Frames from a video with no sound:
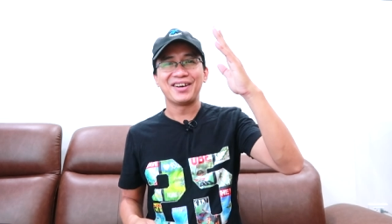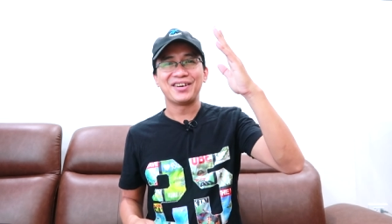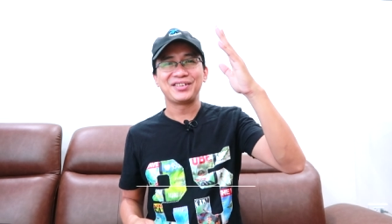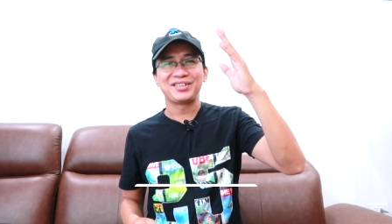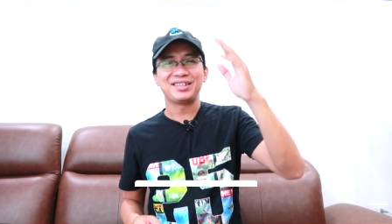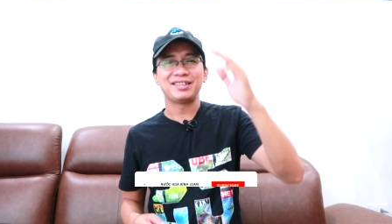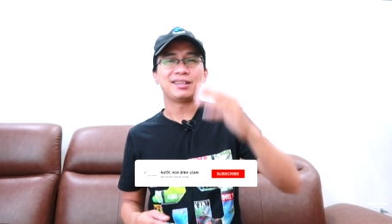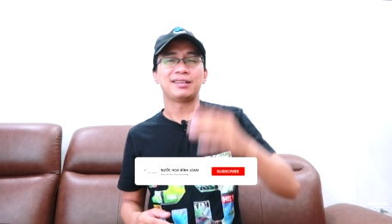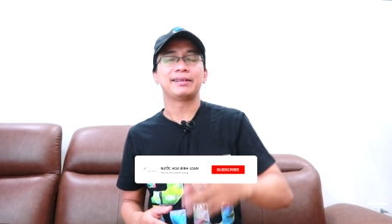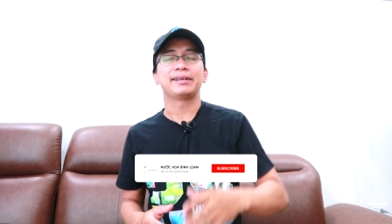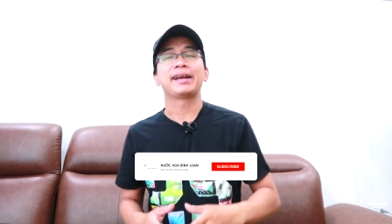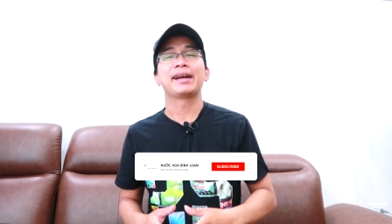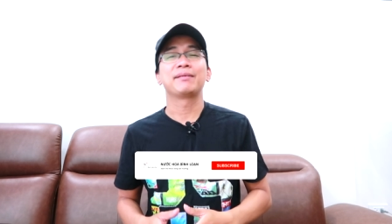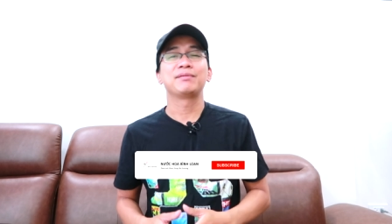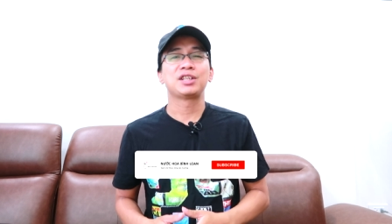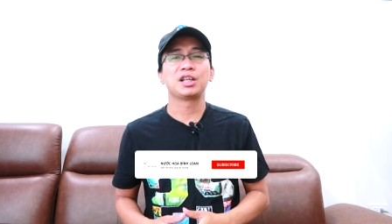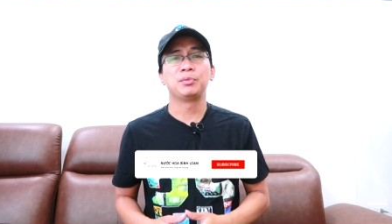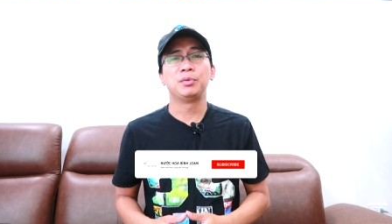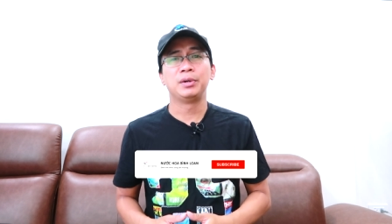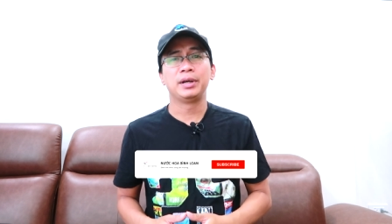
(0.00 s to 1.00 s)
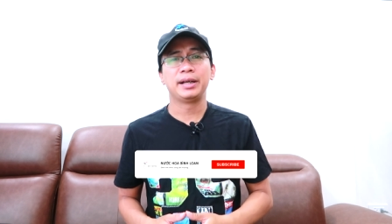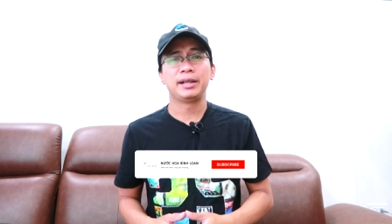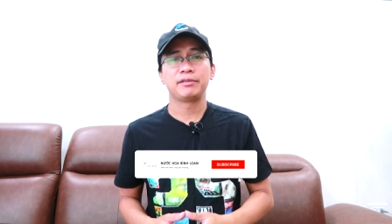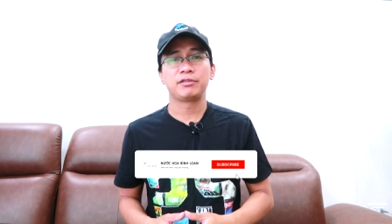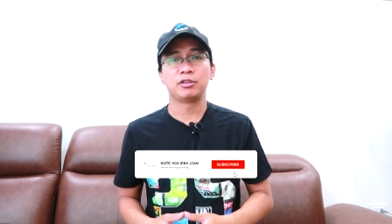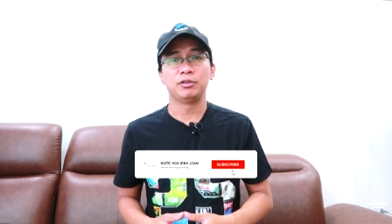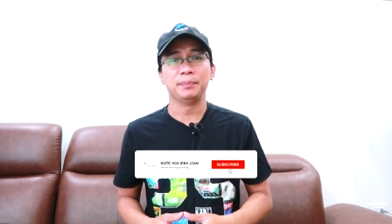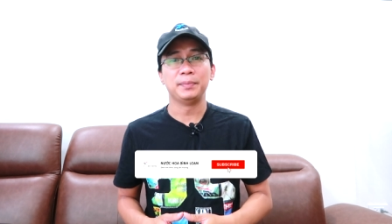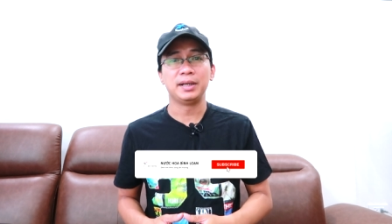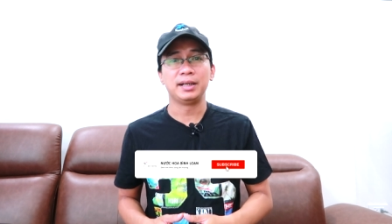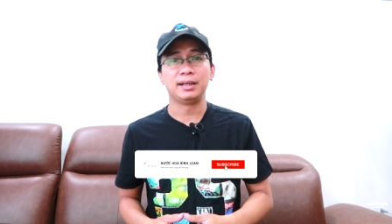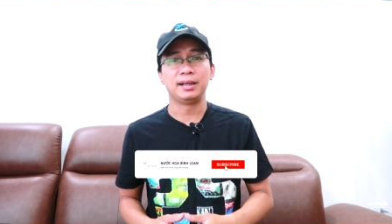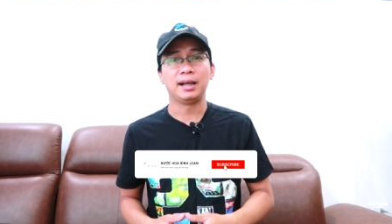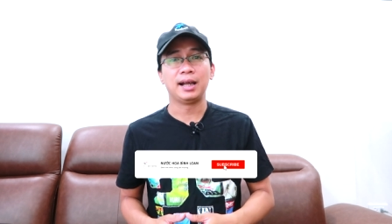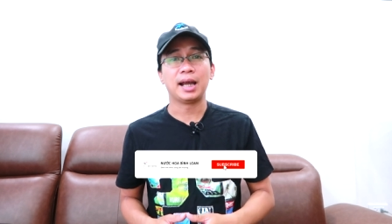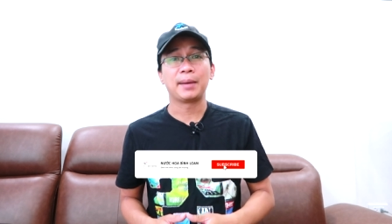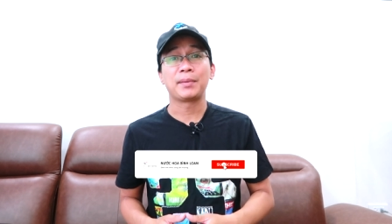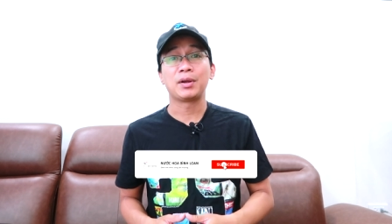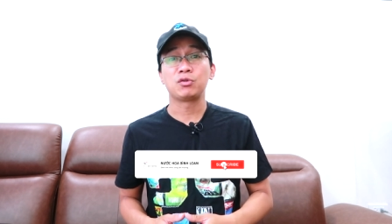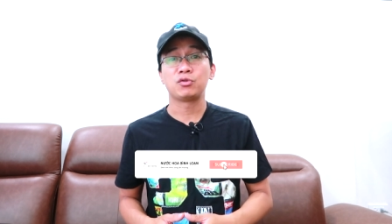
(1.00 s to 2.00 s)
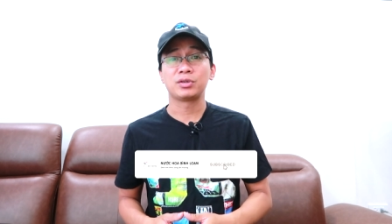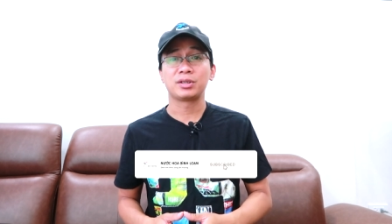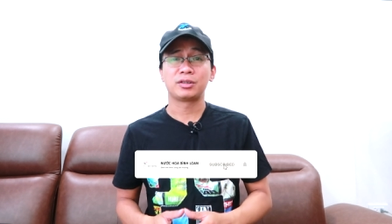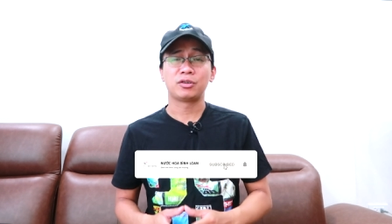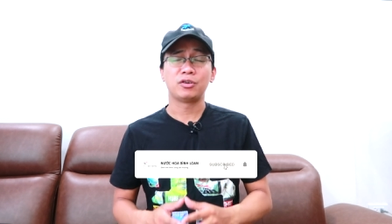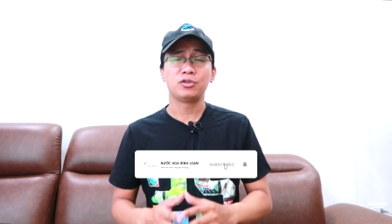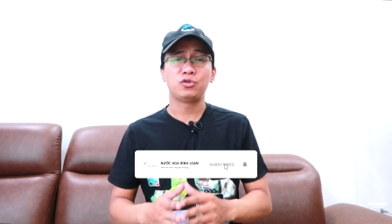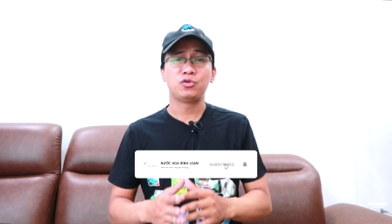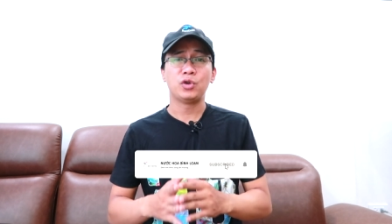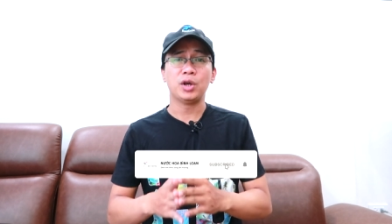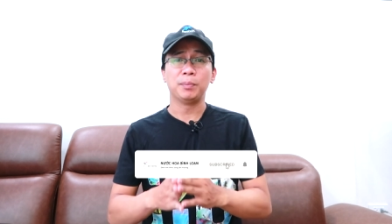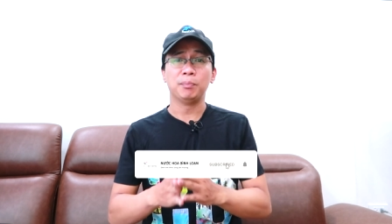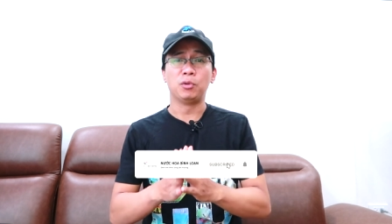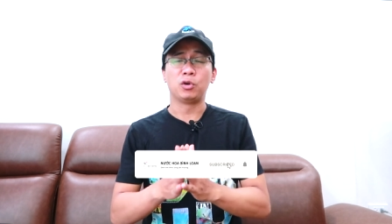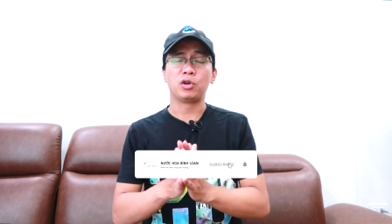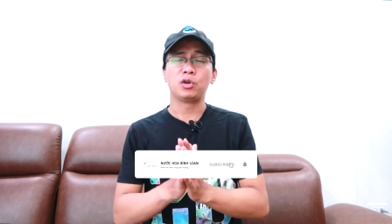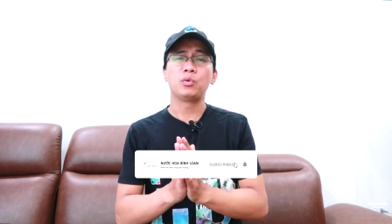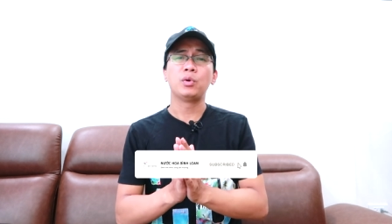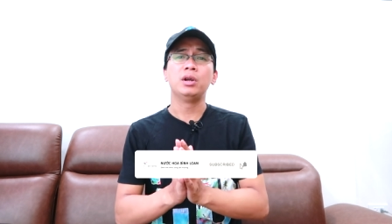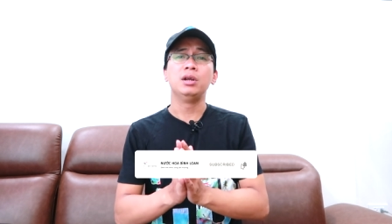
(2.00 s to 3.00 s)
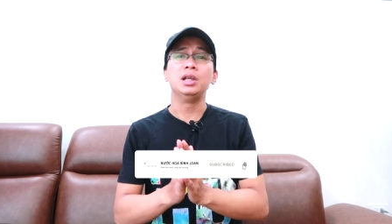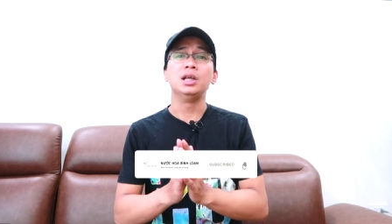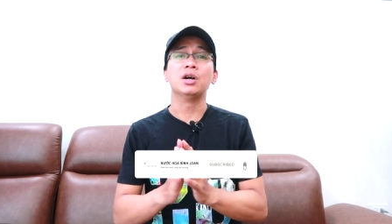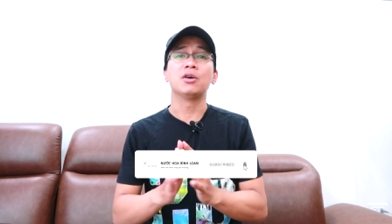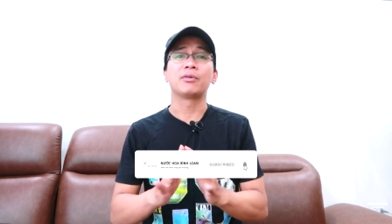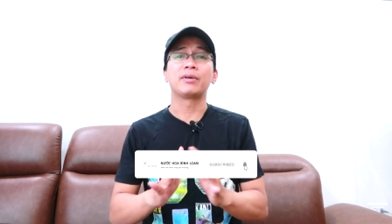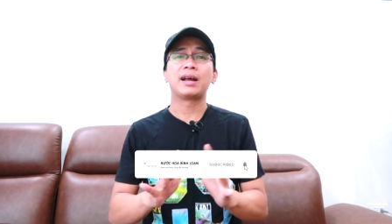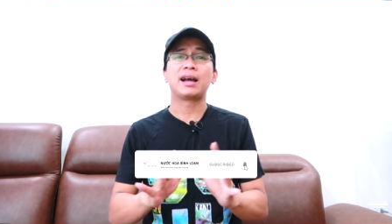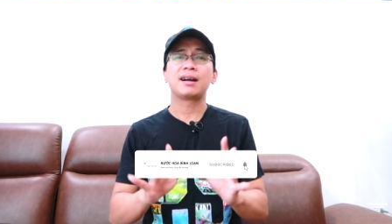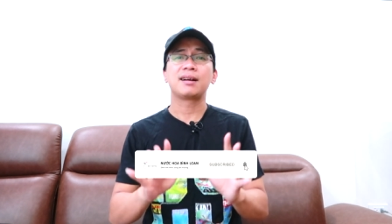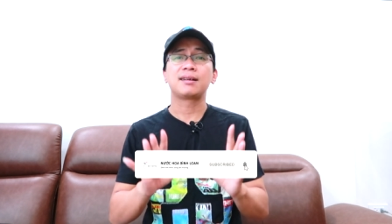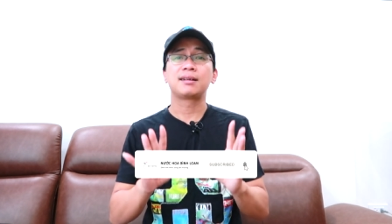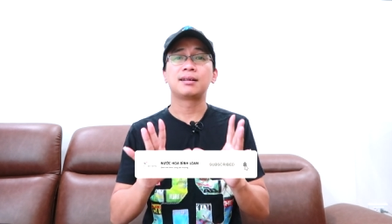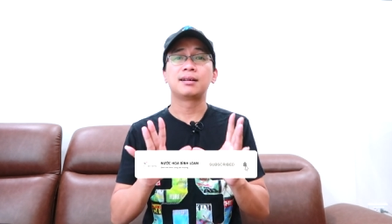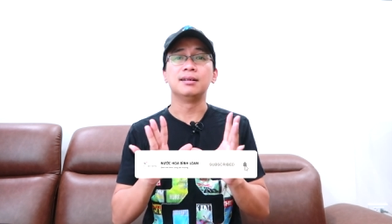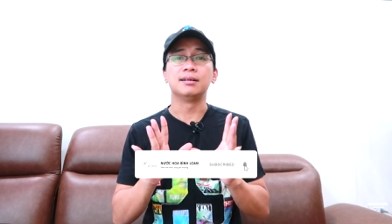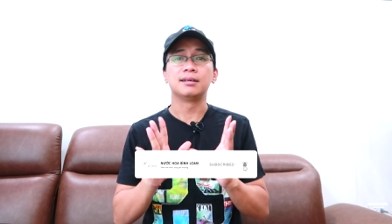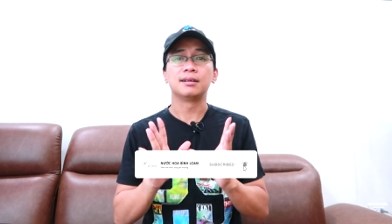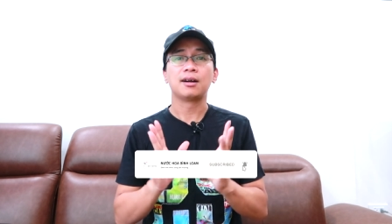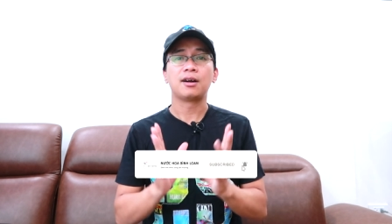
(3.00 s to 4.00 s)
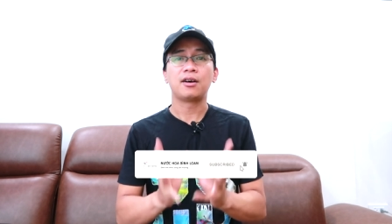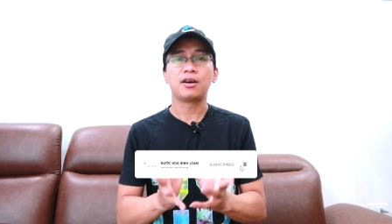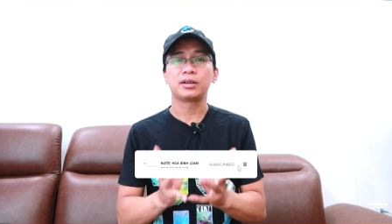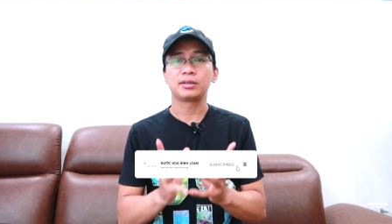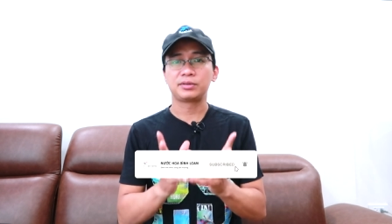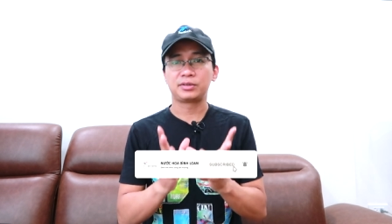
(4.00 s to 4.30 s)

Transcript: Hello, xin chào anh em, chào mừng đến với mình Ngày hôm nay chúng ta nói chuyện một nguyên liệu đang cực